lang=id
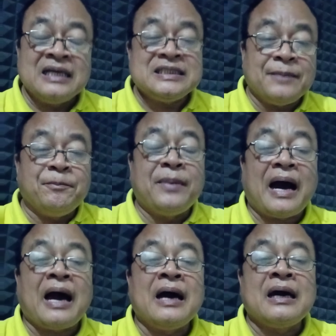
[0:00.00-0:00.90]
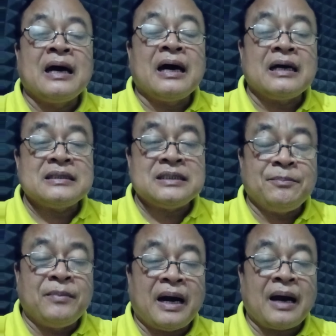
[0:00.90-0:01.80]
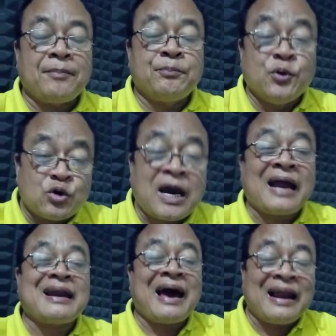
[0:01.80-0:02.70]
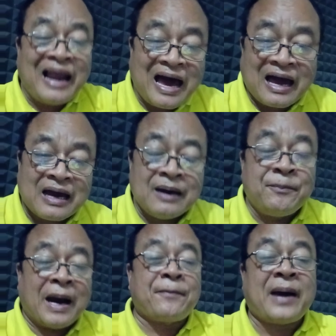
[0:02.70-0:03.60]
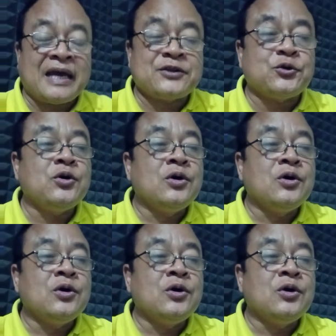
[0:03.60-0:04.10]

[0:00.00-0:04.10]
Nyembah nyembah bukan Allah. bapak itu